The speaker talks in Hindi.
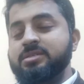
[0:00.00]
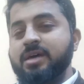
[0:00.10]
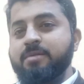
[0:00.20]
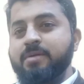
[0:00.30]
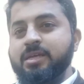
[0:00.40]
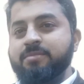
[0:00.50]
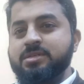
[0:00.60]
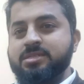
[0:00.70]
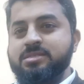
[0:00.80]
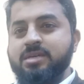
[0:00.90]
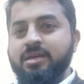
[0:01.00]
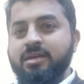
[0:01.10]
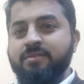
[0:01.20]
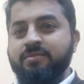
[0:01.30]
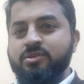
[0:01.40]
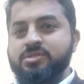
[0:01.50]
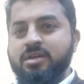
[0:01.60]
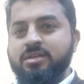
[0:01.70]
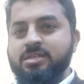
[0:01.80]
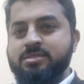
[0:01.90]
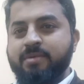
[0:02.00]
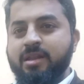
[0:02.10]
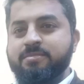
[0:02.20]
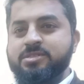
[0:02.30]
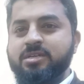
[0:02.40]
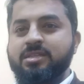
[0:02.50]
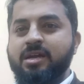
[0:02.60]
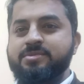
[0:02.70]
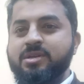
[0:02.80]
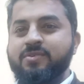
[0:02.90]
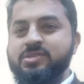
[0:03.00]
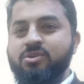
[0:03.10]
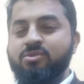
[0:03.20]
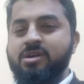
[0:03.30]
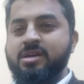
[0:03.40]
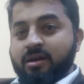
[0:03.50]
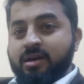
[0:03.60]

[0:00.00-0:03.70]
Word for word: सारी बातें हम डिस्कस करेंगे वीडियो स्टार्ट करने से पहले हमेशा की तरफ आपसे रिक्वेस्ट करूंगा